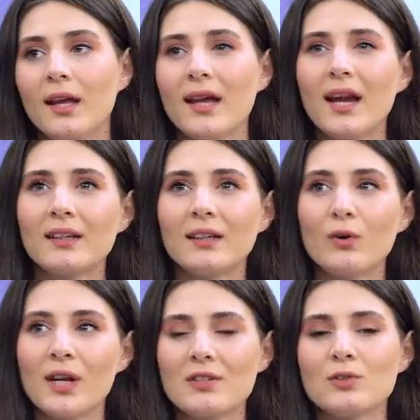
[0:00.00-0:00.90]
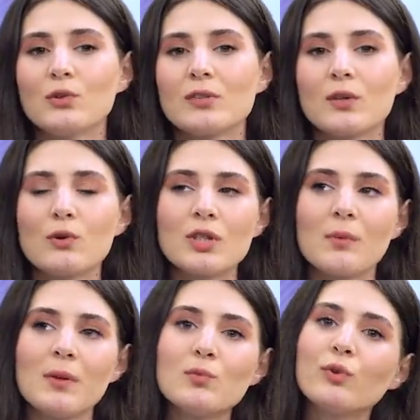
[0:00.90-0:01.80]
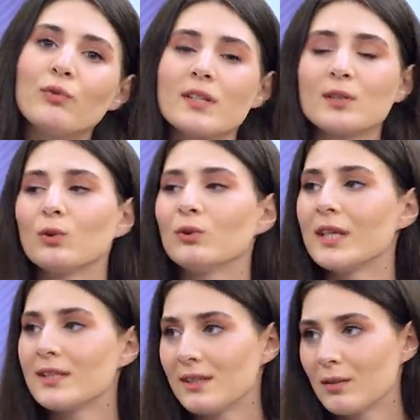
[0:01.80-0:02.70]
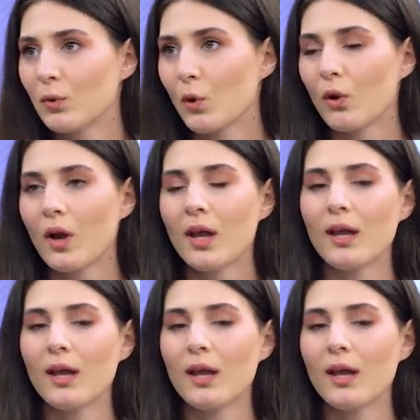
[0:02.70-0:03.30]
E, eğer ki öğrenci diyorsa hocam benim çok fazla konu eksiğim yok.